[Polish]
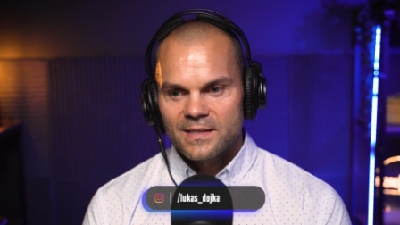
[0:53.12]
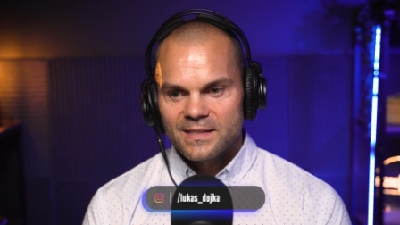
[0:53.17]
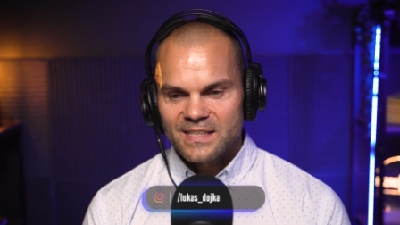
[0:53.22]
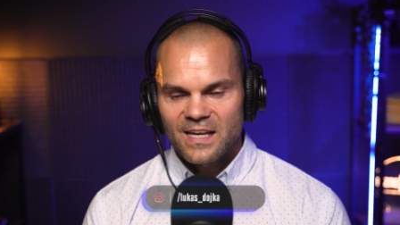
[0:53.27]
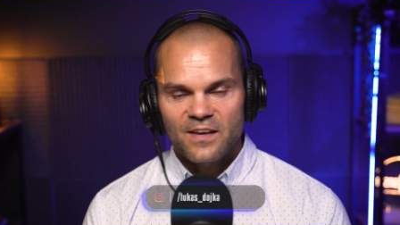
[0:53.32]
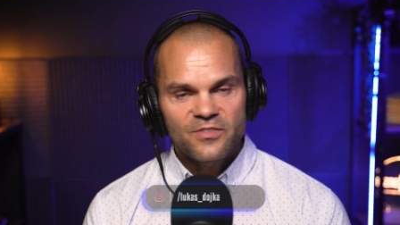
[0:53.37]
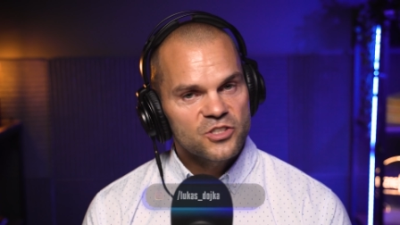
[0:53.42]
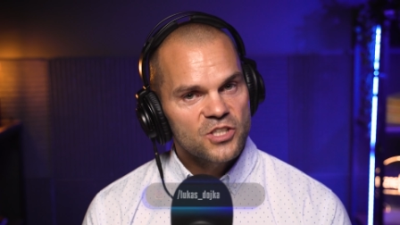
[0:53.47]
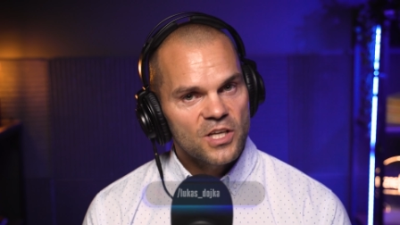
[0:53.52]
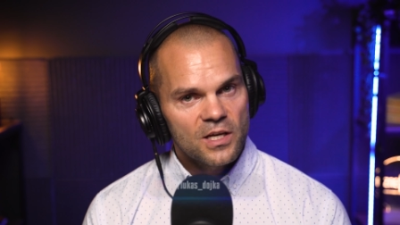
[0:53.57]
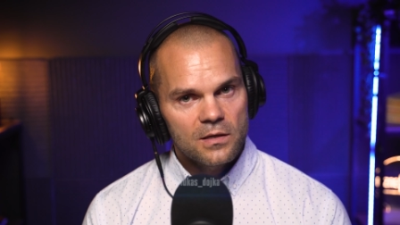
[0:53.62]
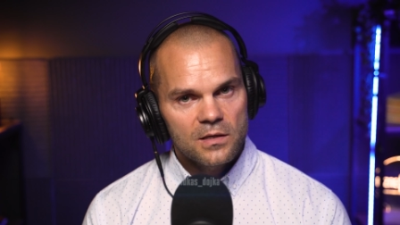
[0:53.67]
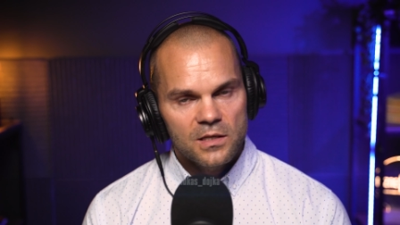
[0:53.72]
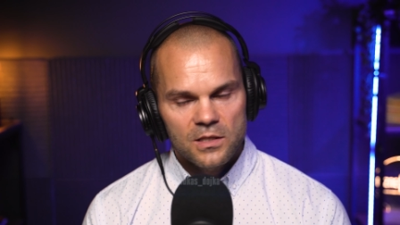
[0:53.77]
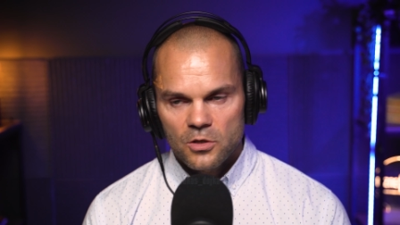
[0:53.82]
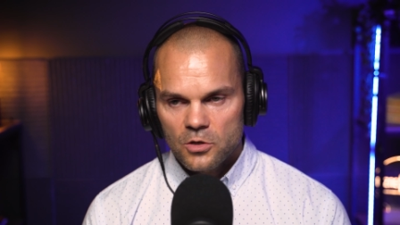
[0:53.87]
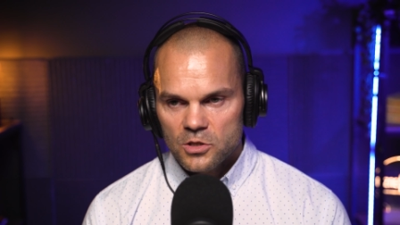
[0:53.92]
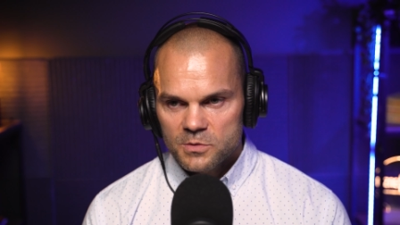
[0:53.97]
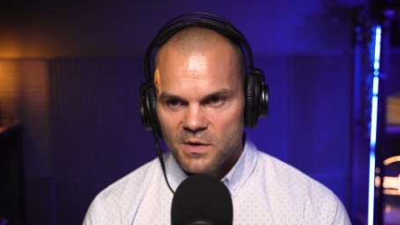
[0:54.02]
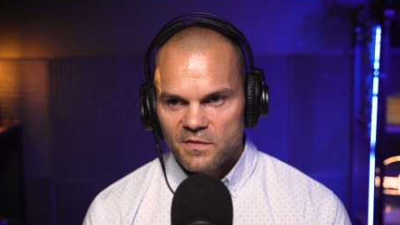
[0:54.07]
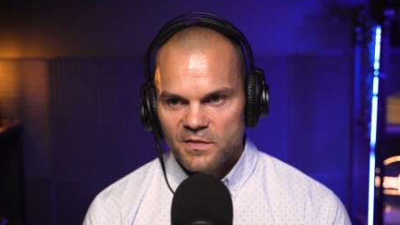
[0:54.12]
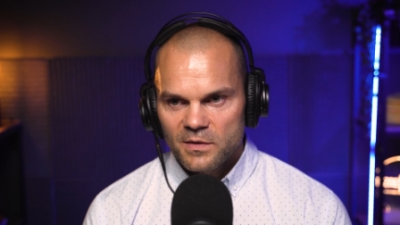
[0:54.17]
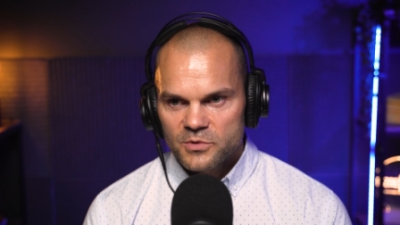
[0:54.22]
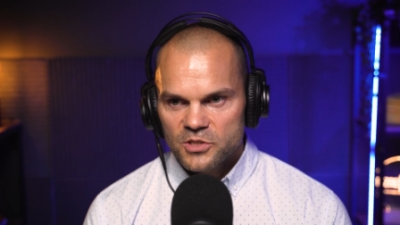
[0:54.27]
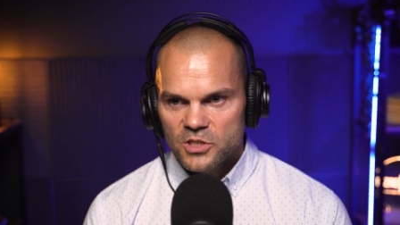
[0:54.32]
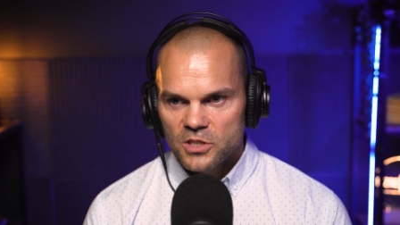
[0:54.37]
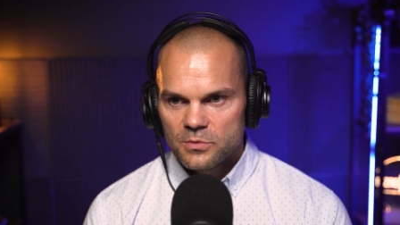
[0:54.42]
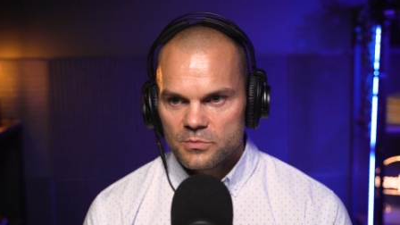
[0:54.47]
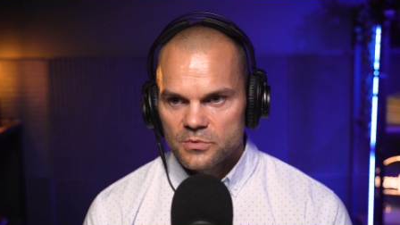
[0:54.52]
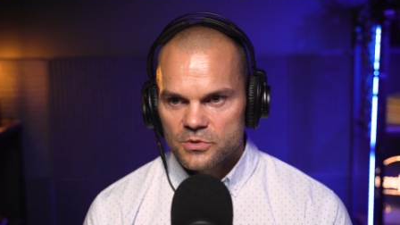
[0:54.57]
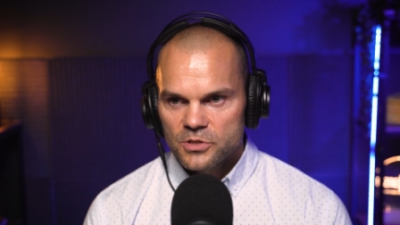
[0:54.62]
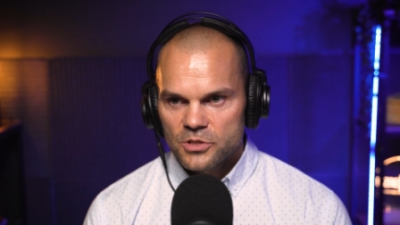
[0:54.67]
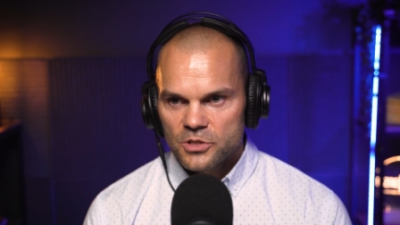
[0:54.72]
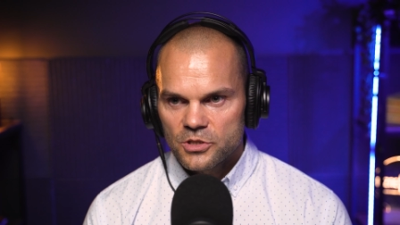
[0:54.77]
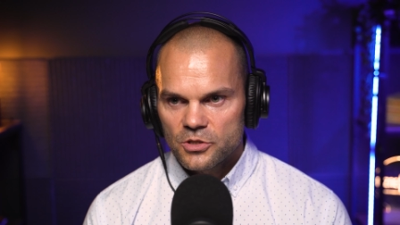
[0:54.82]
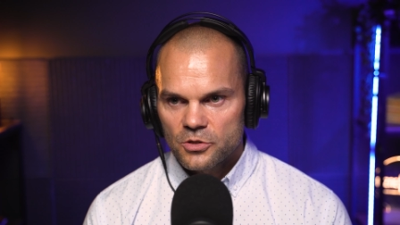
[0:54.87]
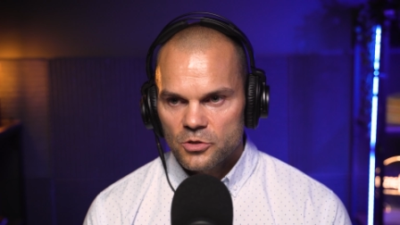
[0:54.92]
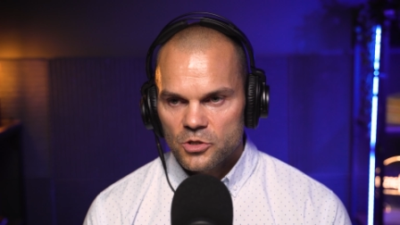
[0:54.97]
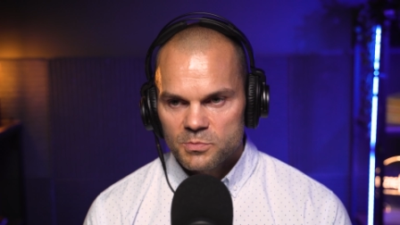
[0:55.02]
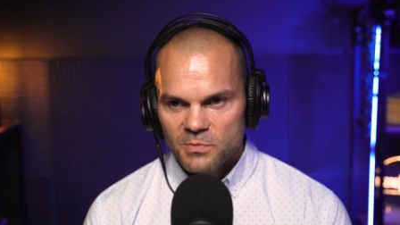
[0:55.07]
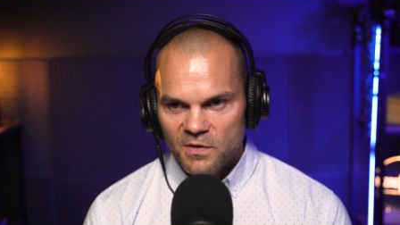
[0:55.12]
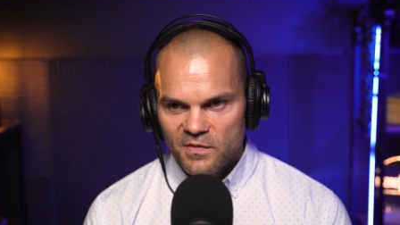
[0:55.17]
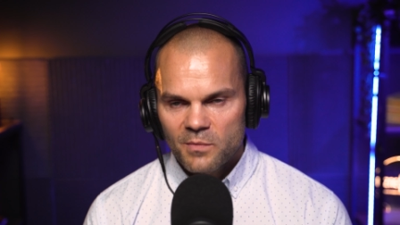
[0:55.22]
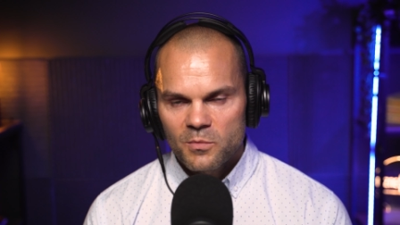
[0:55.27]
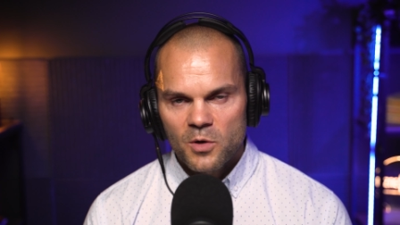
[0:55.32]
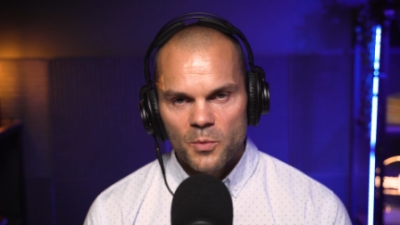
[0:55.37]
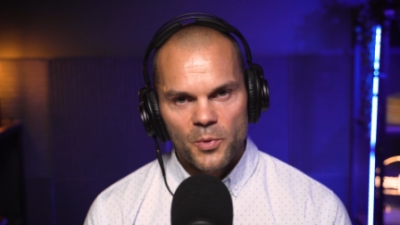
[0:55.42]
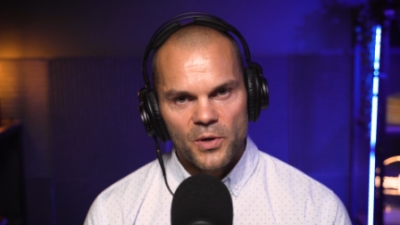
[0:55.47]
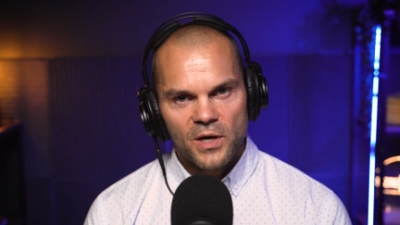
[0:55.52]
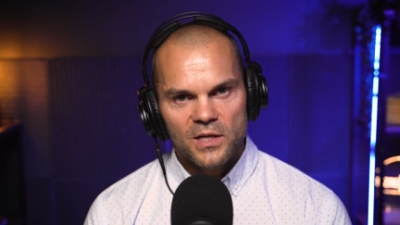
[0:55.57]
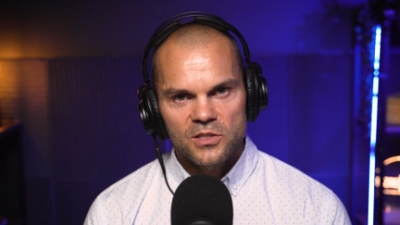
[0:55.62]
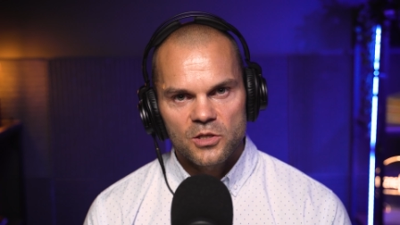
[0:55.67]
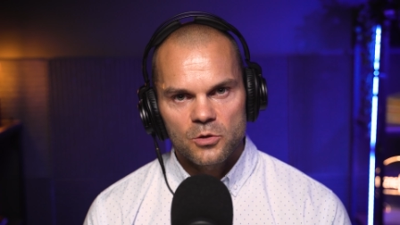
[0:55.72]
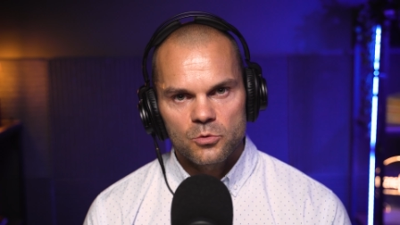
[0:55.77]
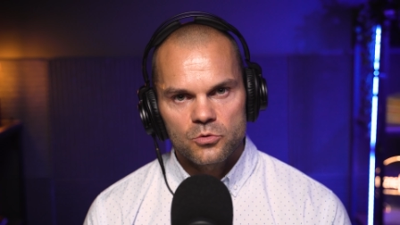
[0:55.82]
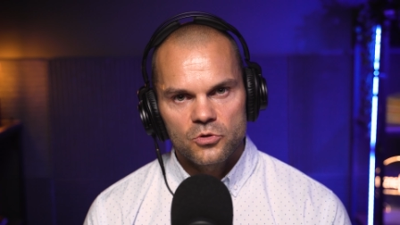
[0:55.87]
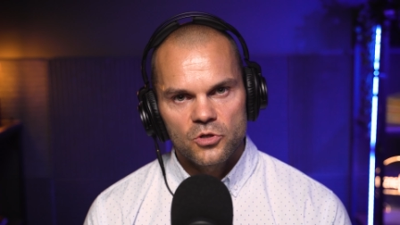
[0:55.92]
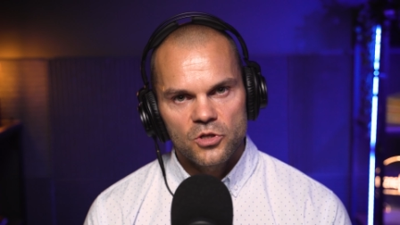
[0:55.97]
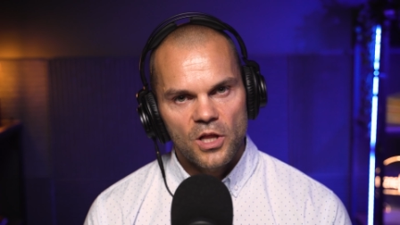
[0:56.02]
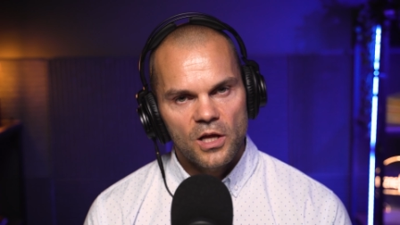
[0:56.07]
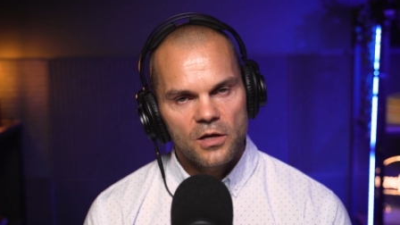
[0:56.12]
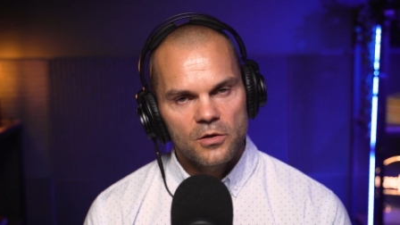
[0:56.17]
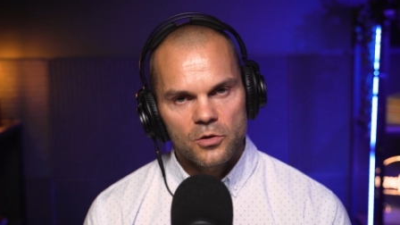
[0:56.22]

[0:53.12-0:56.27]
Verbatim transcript: Zawsze, kiedy rozmawiam z kimś i, i rozmawiamy o porannej rutynie,